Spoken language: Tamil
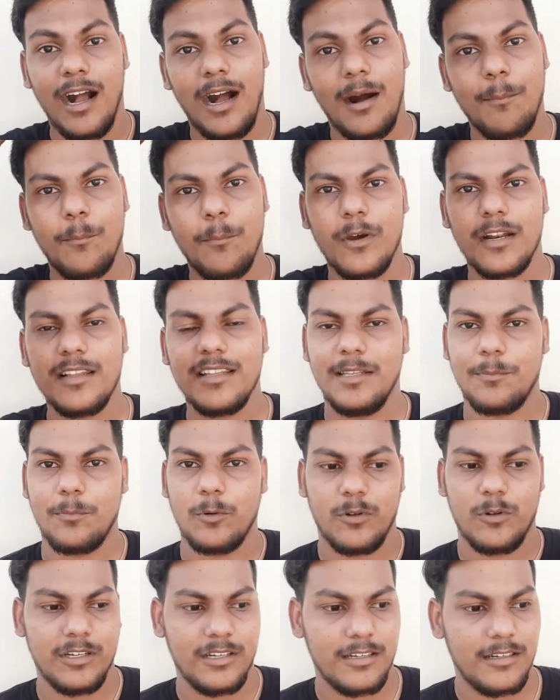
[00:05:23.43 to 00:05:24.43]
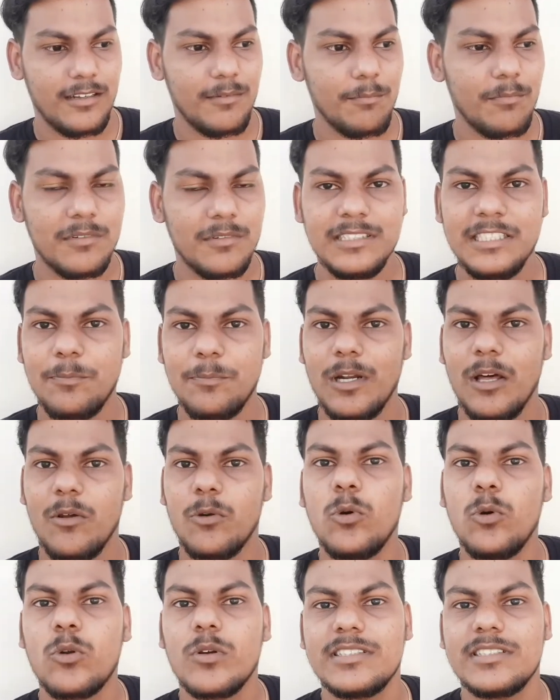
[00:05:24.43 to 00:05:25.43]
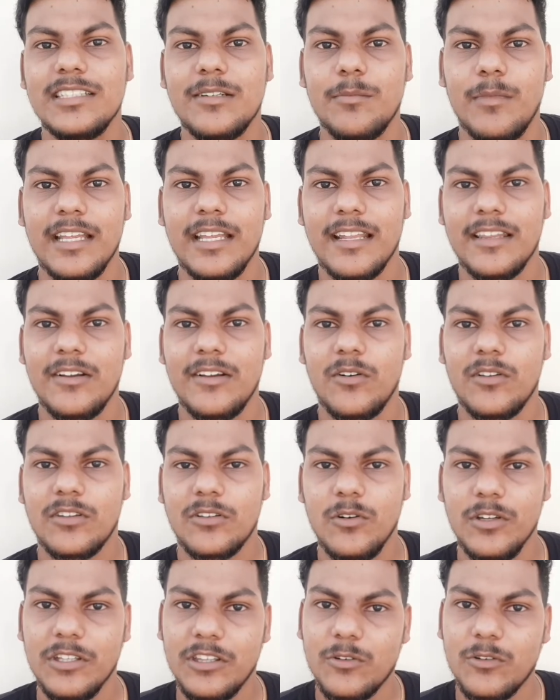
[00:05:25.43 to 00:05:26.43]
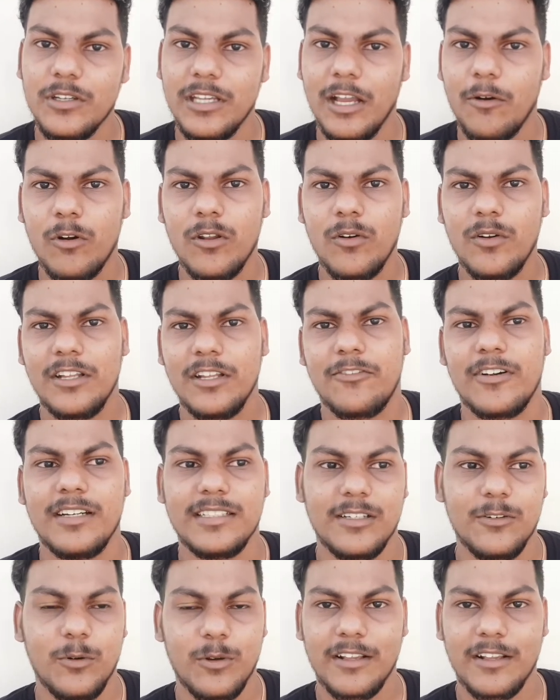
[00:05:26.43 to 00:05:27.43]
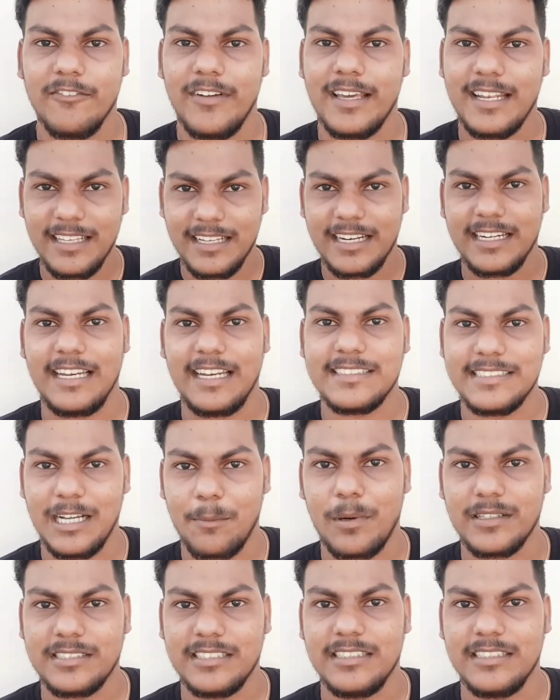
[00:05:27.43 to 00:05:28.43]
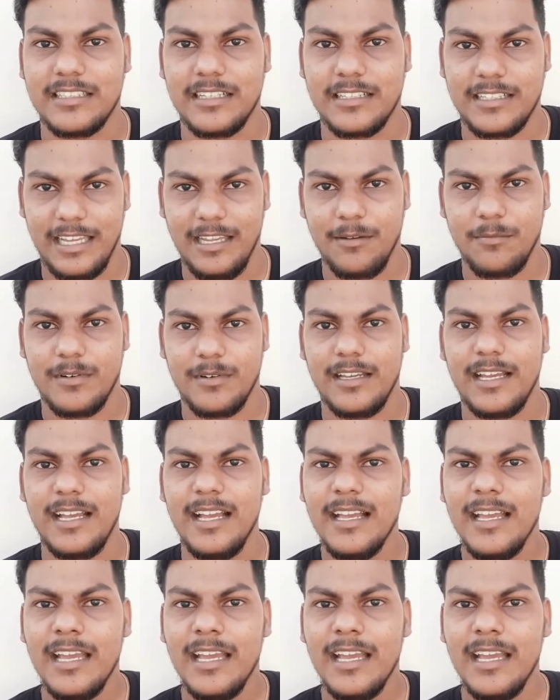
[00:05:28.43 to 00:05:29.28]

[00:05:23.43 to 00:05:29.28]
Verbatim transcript: அப்போ இருந்து இப்போ ஒரு இஞ்சி போனால் நூறு வருஷத்துக்கு முன்னாடி இருந்தவங்களுக்கும் இதுக்கும் எவ்வளோ டிஃப்ரெண்ட் ஒரு விறகு கட்டையில் சாப்பாடு செஞ்சுட்டு டைமில்